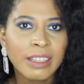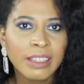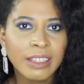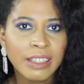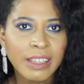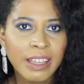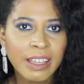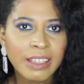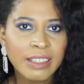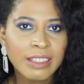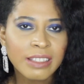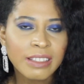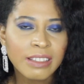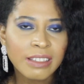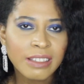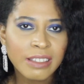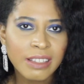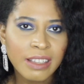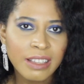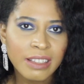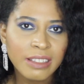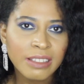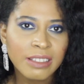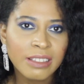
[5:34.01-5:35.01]
Case
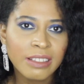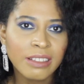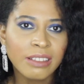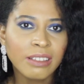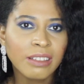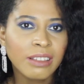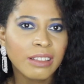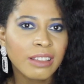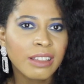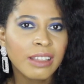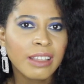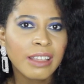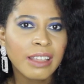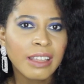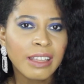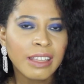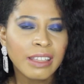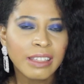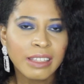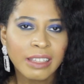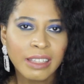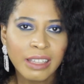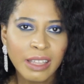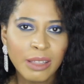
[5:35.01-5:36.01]
15,
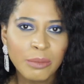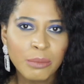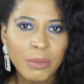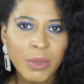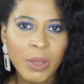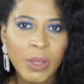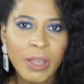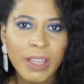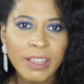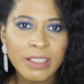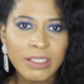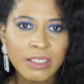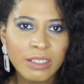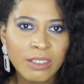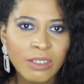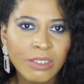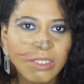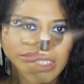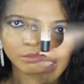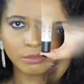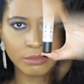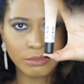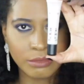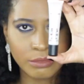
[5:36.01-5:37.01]
crème
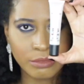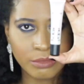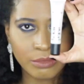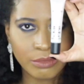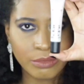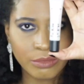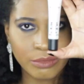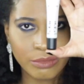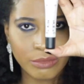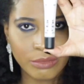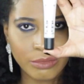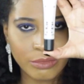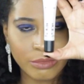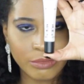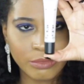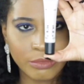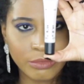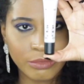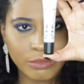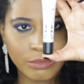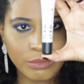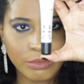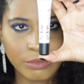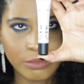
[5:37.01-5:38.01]
instantanée pour
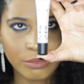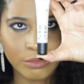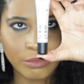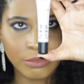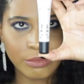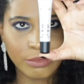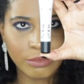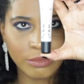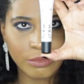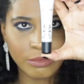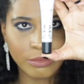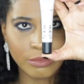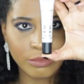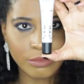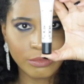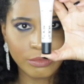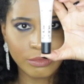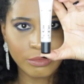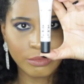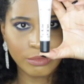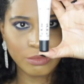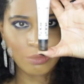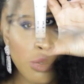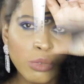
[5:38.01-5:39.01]
les yeux,
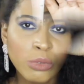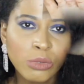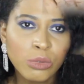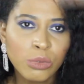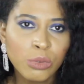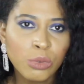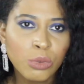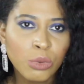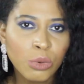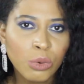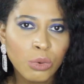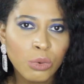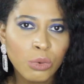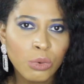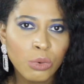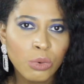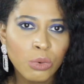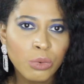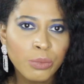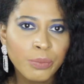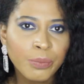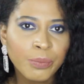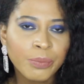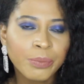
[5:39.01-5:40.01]
32
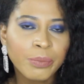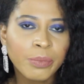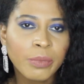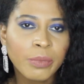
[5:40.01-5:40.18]
euros.